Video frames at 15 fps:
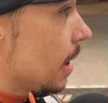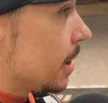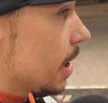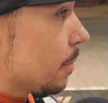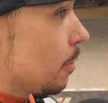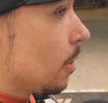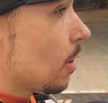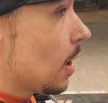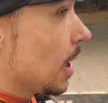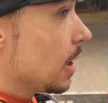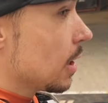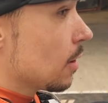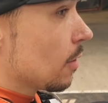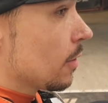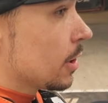Dzisiaj był
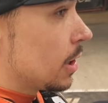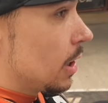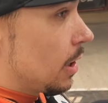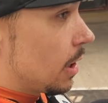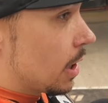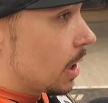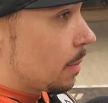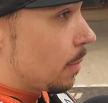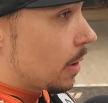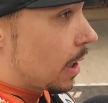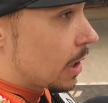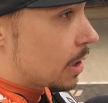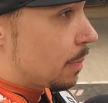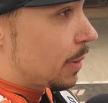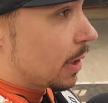kolejny nowy silnik,
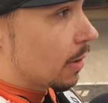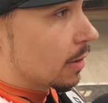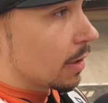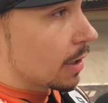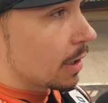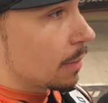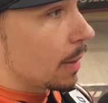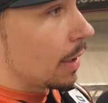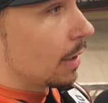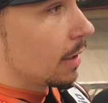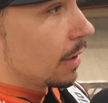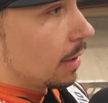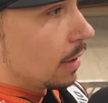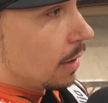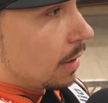bodajże piąty chyba
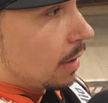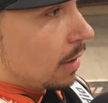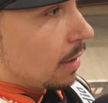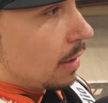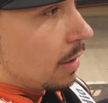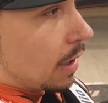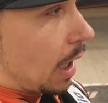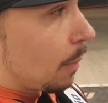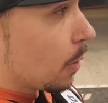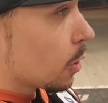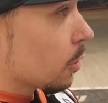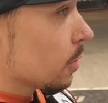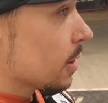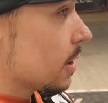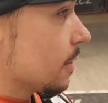albo
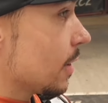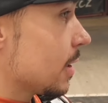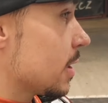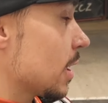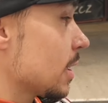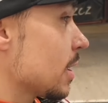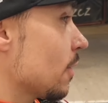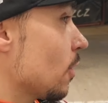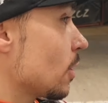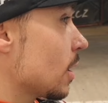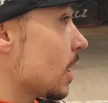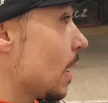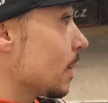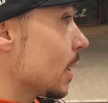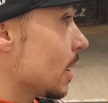szósty, więc te zawody
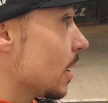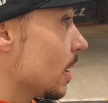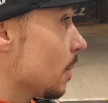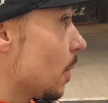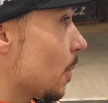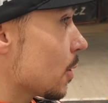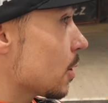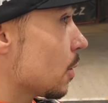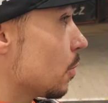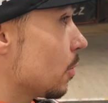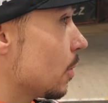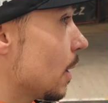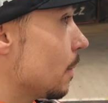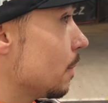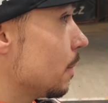dla mnie po prostu
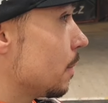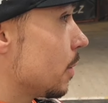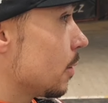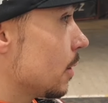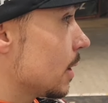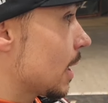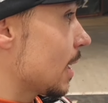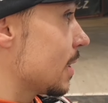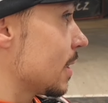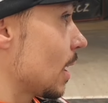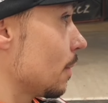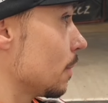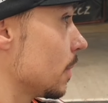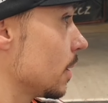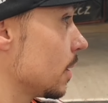byłem, były
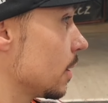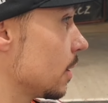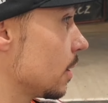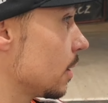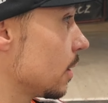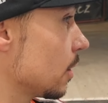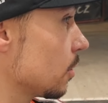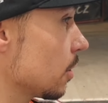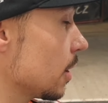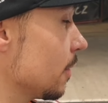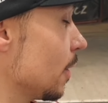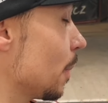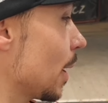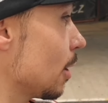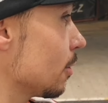testem, który
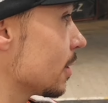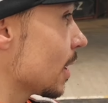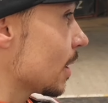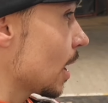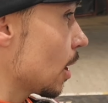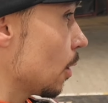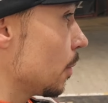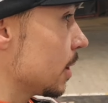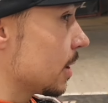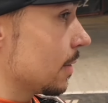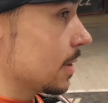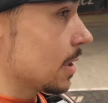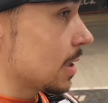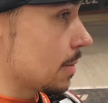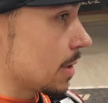wypalił znakomicie,
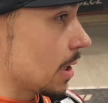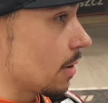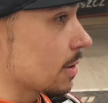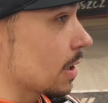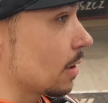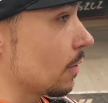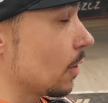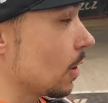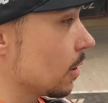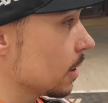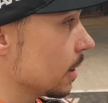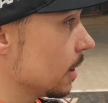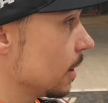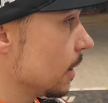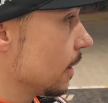więc jestem z tego
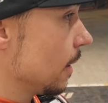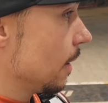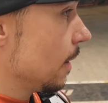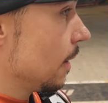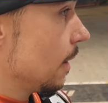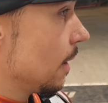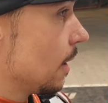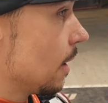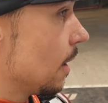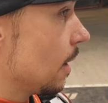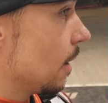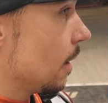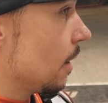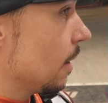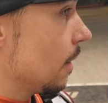zadowolony.
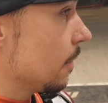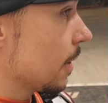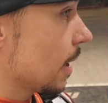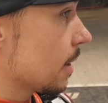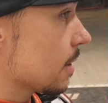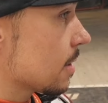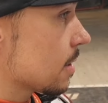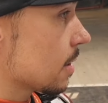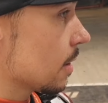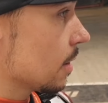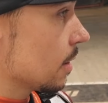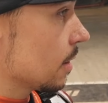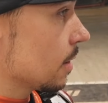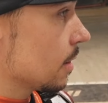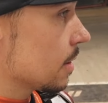E, więc
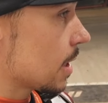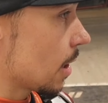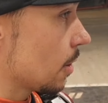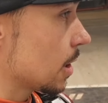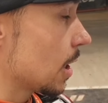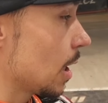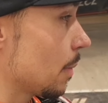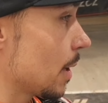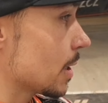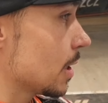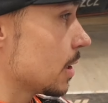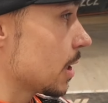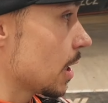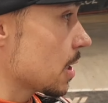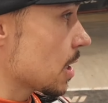e, z tego się najbardziej
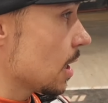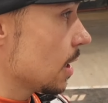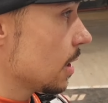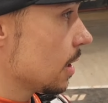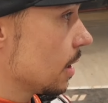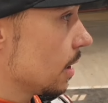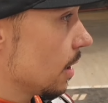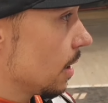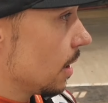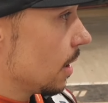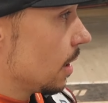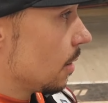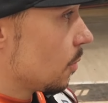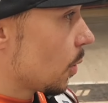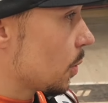cieszę,
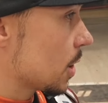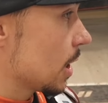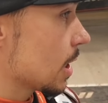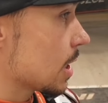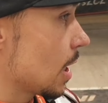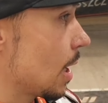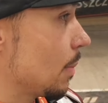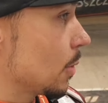bo przyjeżdżałem